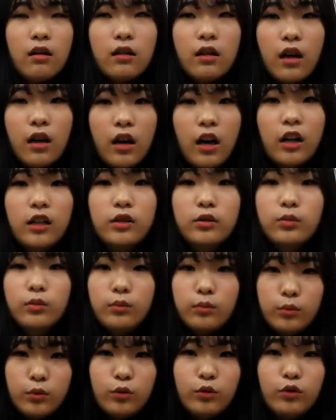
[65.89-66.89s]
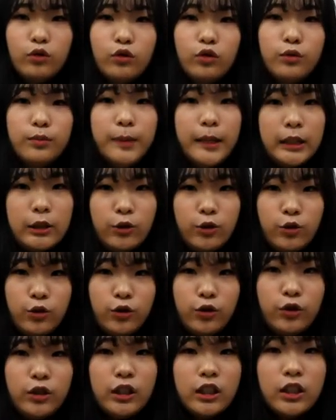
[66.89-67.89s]
계란, 무, 배추,
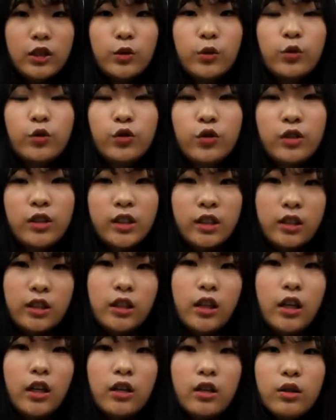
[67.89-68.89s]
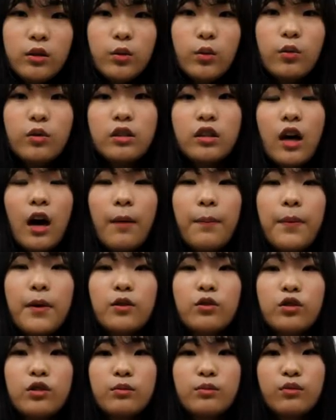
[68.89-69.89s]
식용유 등 소의
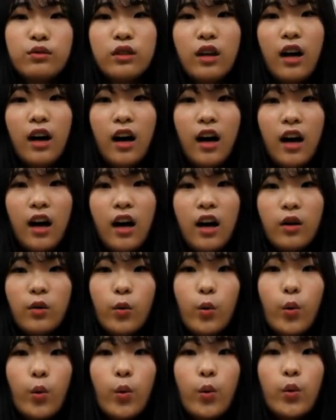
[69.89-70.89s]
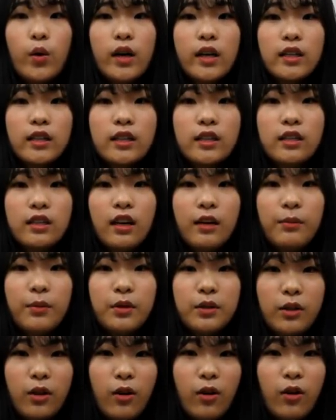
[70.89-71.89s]
장바구니 물가가 무호행진을
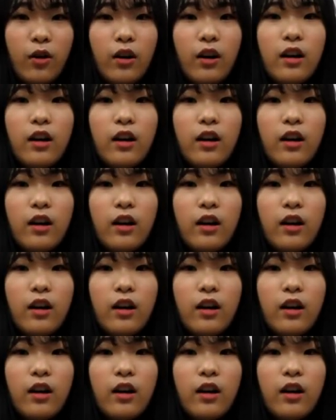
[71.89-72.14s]
하면서